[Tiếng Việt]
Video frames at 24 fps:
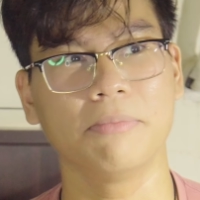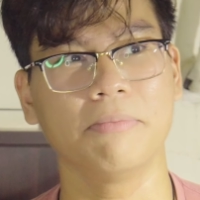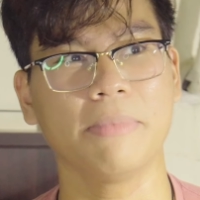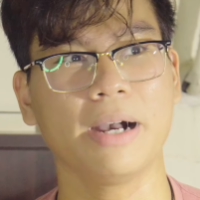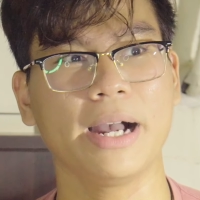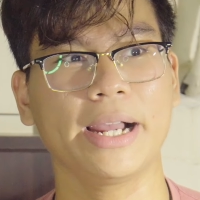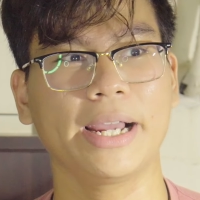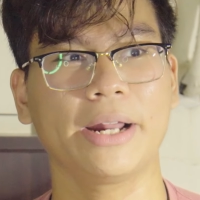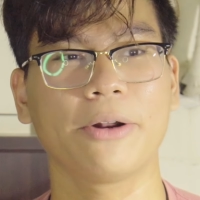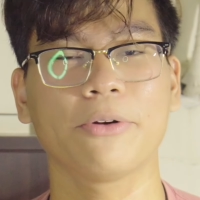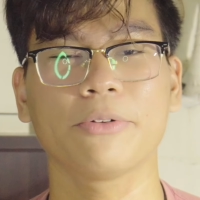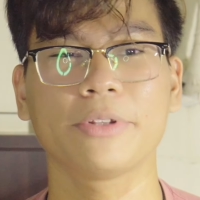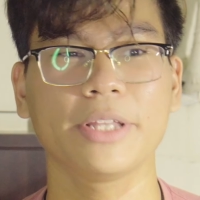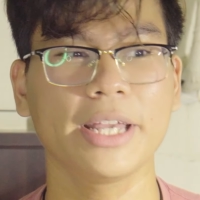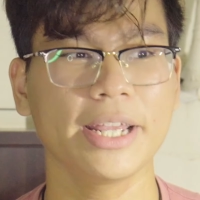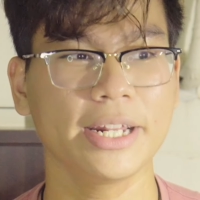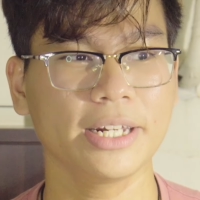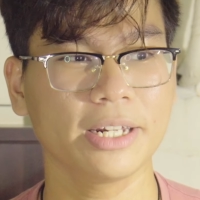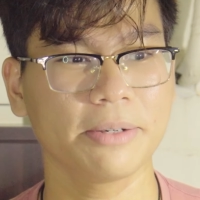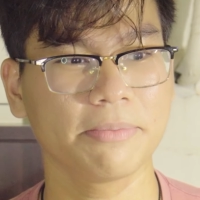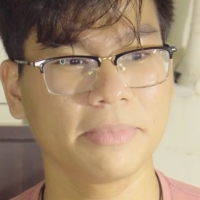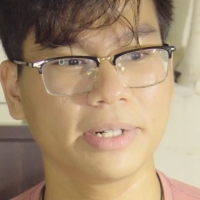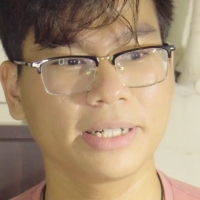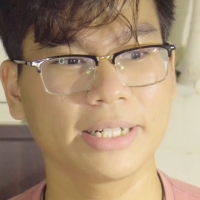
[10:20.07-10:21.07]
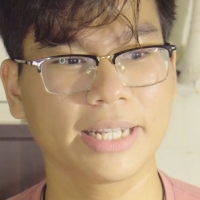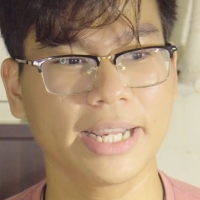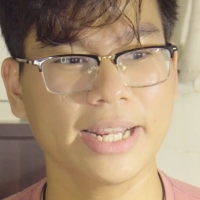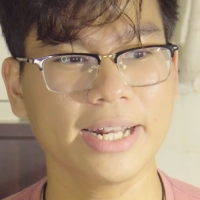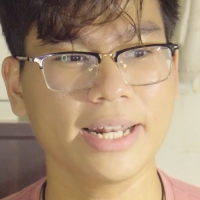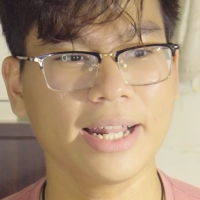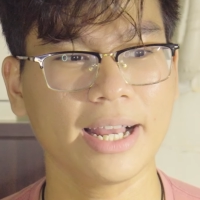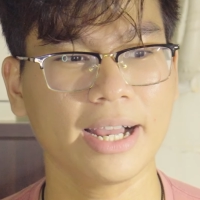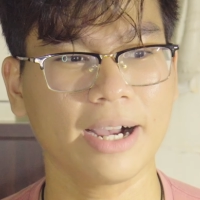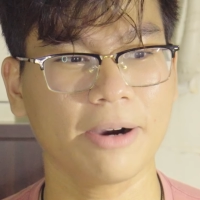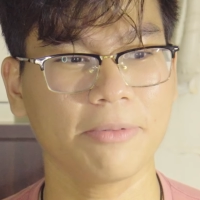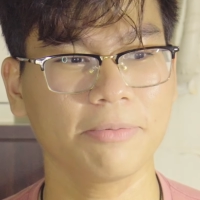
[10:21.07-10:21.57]
Mà ngày đầu tiên thì mình nghĩ
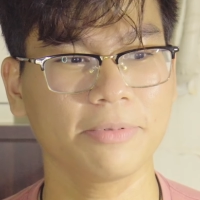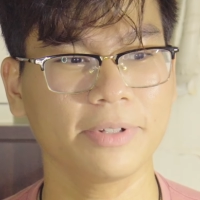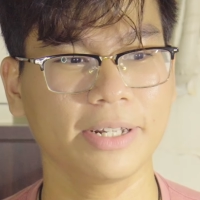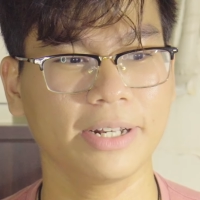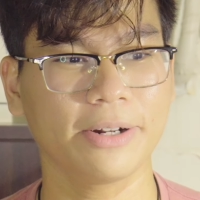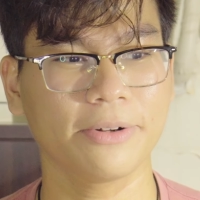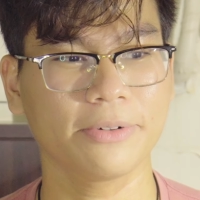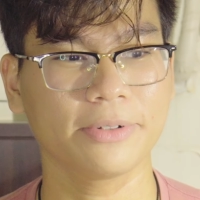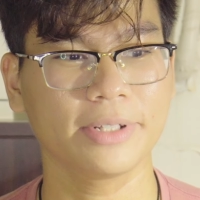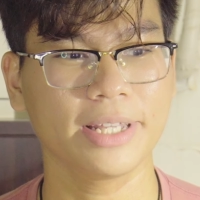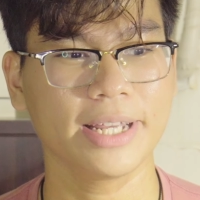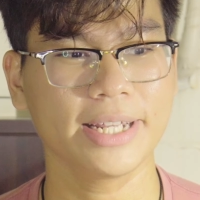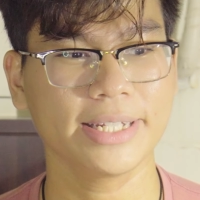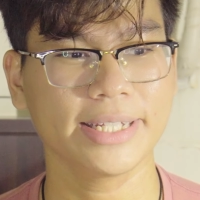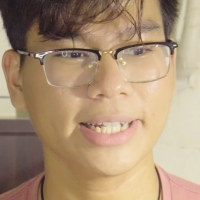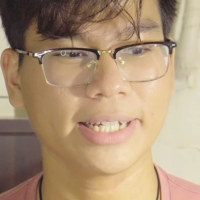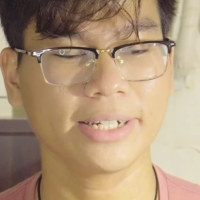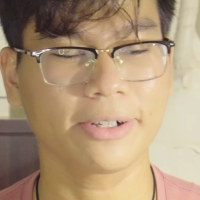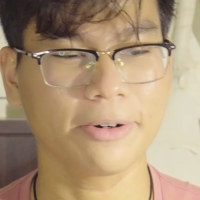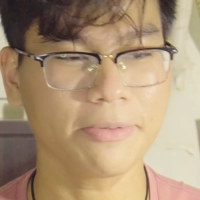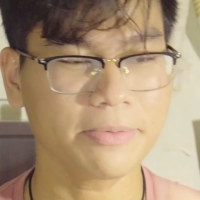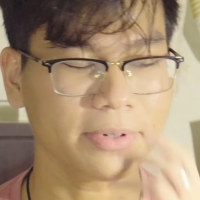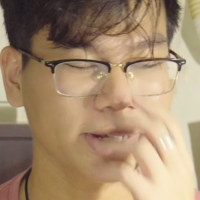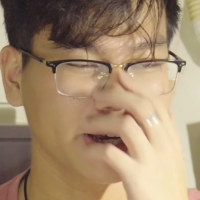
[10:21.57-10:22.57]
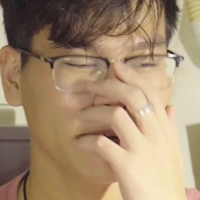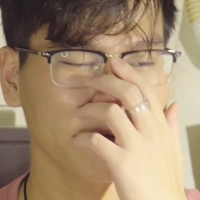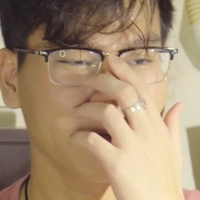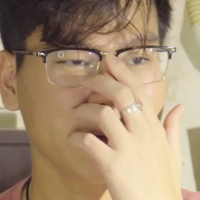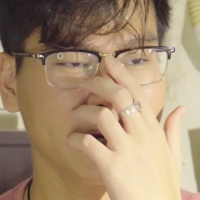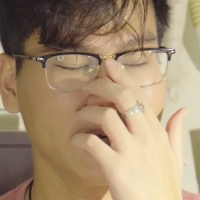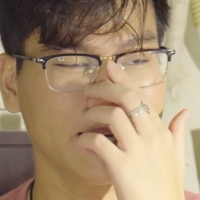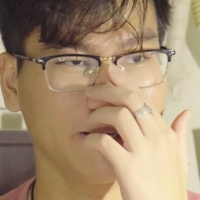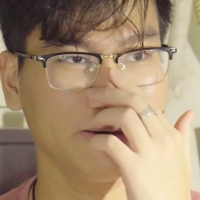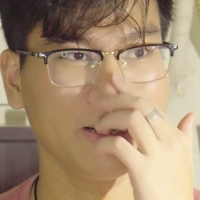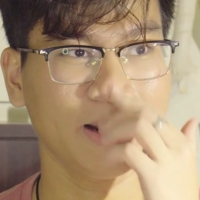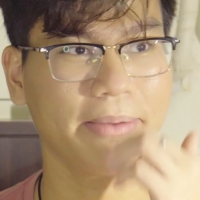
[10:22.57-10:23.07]
là học ngày đầu tiên chắc cũng kiểu
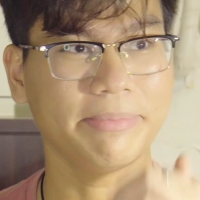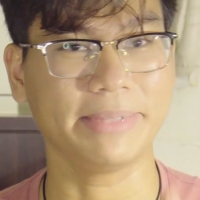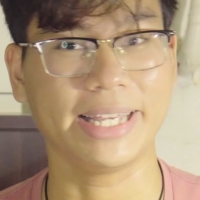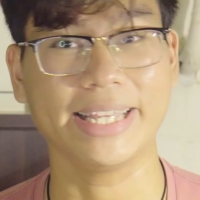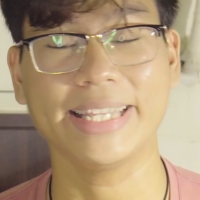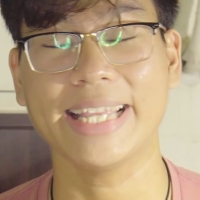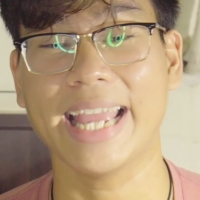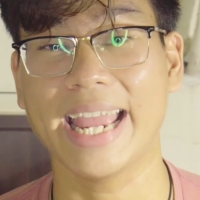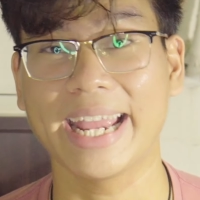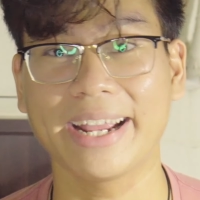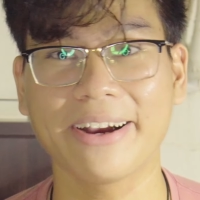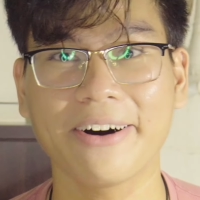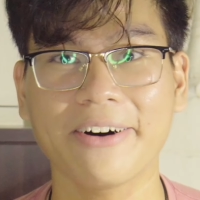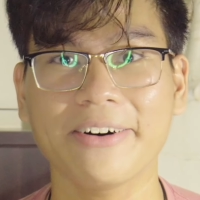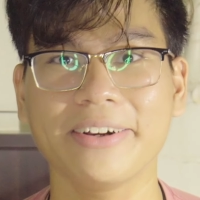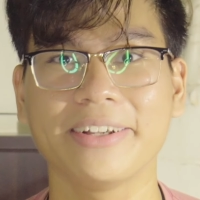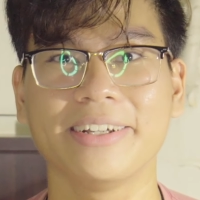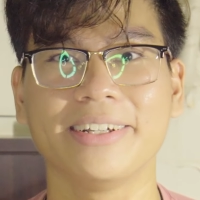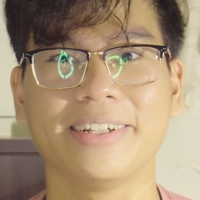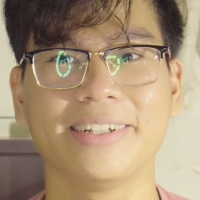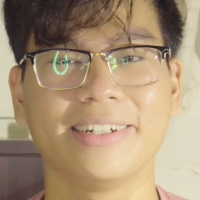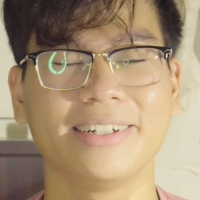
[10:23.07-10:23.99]
mình làm nhẹ nhàng thôi,